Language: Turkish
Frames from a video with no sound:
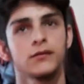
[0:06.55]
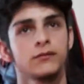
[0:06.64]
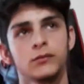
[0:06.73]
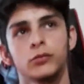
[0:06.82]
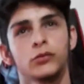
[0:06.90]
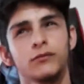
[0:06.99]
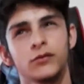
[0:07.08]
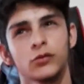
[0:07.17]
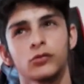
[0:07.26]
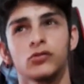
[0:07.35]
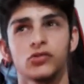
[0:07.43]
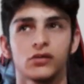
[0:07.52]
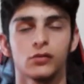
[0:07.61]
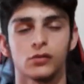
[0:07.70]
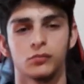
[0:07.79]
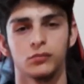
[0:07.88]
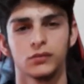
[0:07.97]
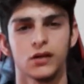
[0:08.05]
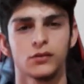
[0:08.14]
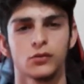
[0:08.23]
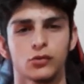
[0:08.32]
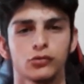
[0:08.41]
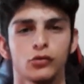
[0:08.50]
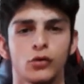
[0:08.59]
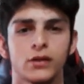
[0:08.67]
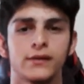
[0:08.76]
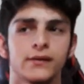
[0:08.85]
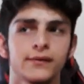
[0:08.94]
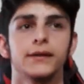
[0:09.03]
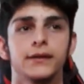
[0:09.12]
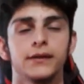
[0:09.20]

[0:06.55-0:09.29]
Tabii bunun videosunu çekiyorum. Daha doğrusu öyle denir.